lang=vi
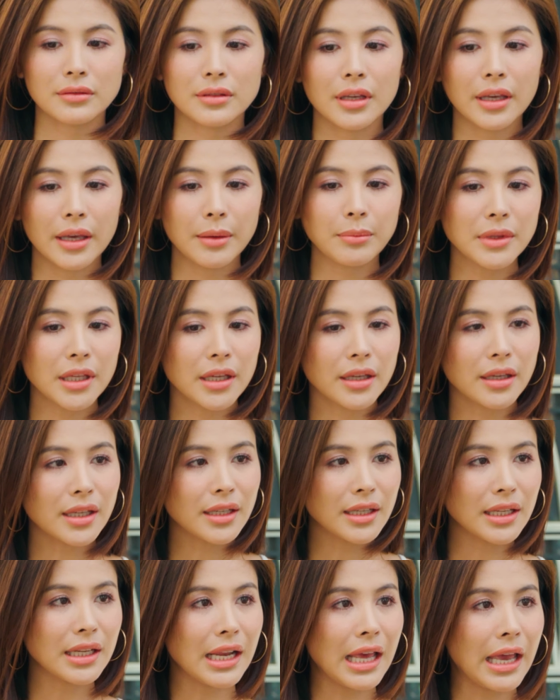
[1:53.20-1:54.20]
Thì em tiễn
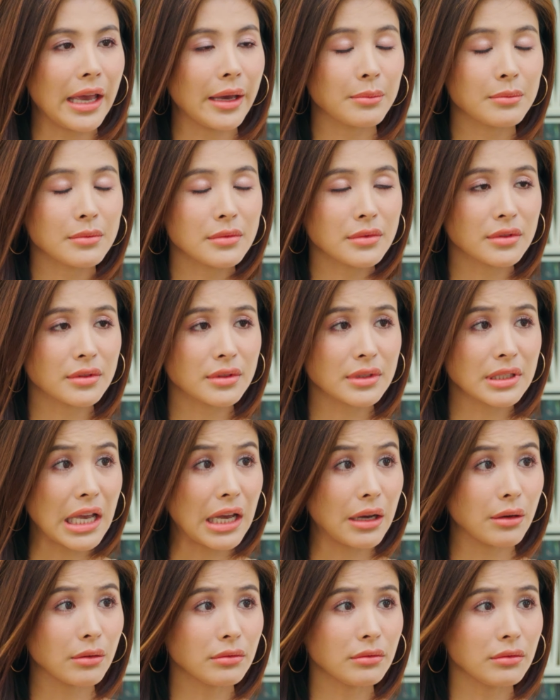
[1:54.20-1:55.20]
anh đi làm.
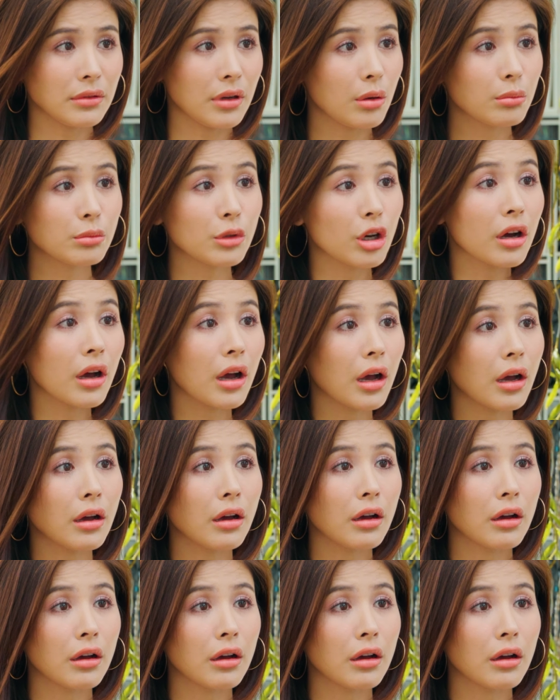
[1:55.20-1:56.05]
Sao? Không được hả?